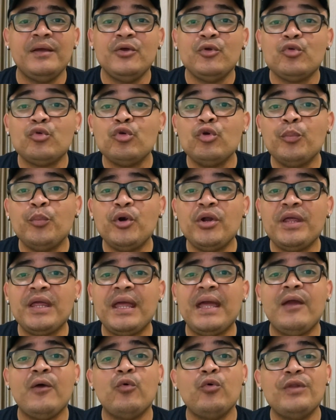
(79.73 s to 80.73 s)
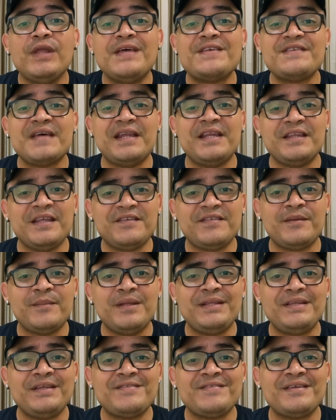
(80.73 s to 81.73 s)
Tudo porque o design da
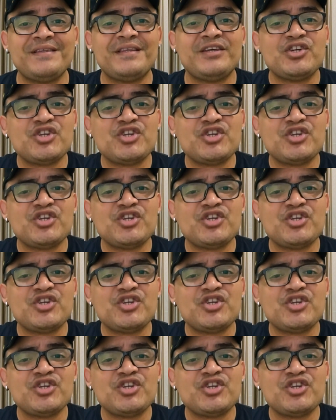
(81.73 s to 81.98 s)
CB300